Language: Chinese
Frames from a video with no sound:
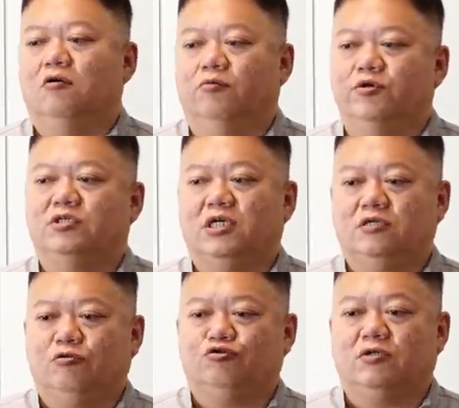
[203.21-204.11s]
我们就建
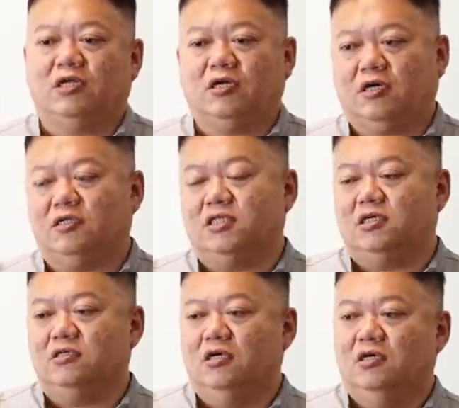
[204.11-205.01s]
议他说：“那他可以建
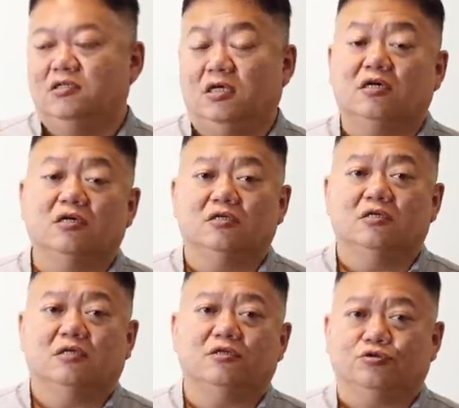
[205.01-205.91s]
议建议客
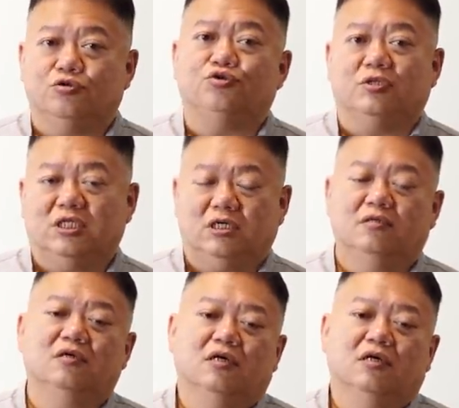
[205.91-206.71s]
人，那你就去捐钱，